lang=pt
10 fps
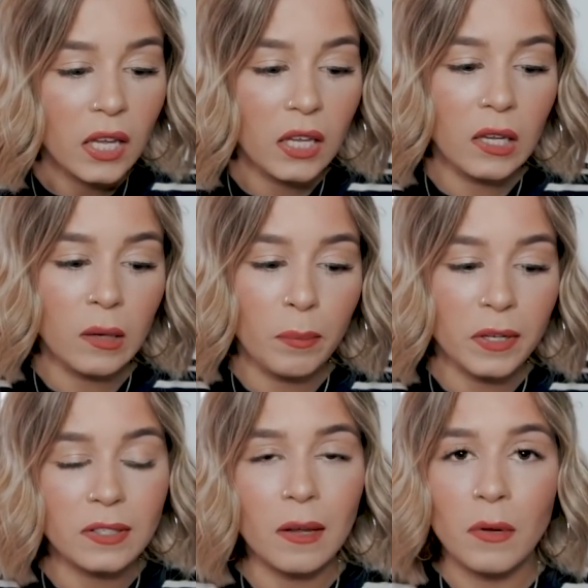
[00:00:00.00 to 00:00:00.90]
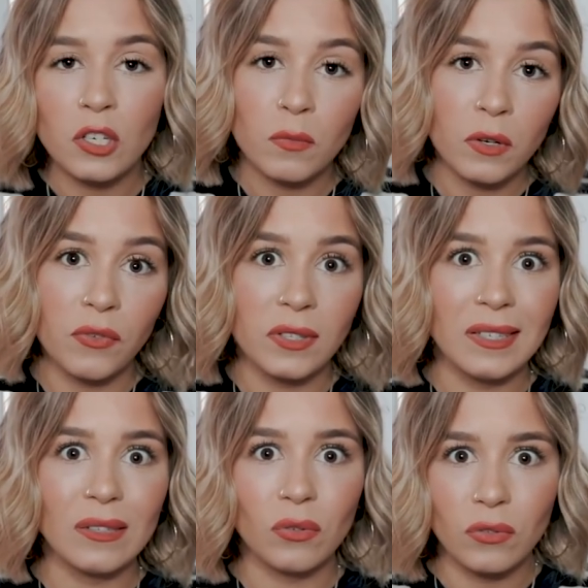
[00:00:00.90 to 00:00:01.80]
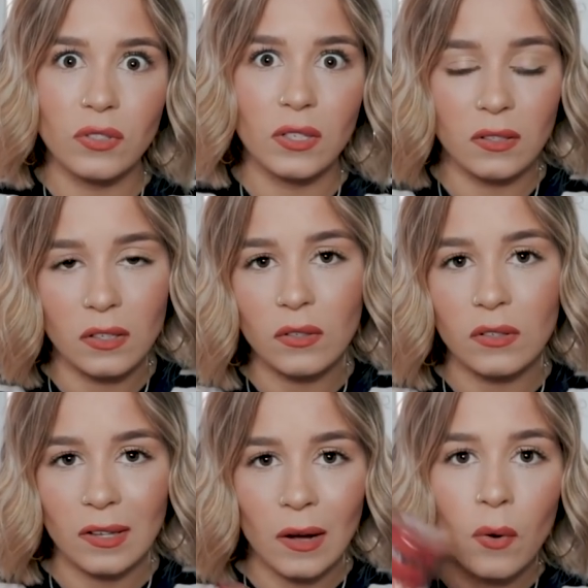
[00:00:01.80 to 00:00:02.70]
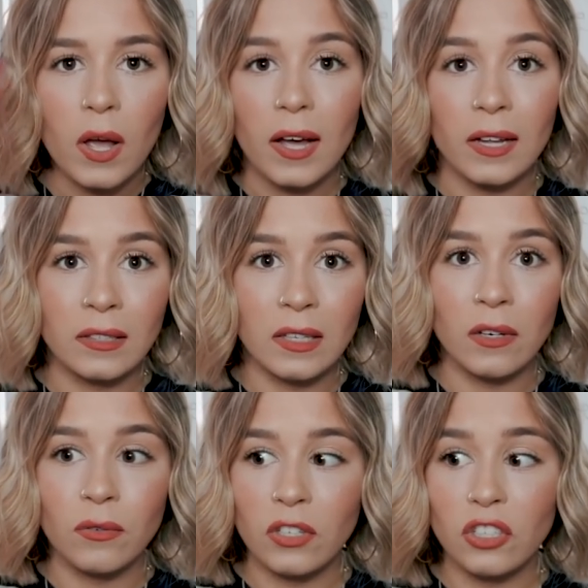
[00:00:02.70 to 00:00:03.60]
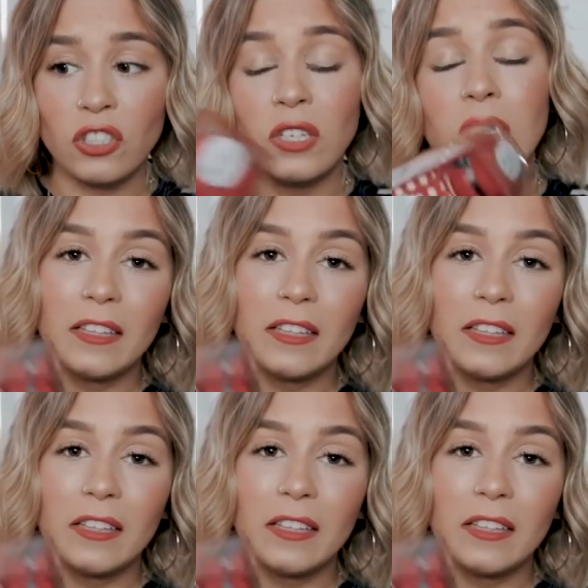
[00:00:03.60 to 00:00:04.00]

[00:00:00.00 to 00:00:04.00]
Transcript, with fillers: e pensei mesmo que fazia todo o sentido então adquirir um destes kits.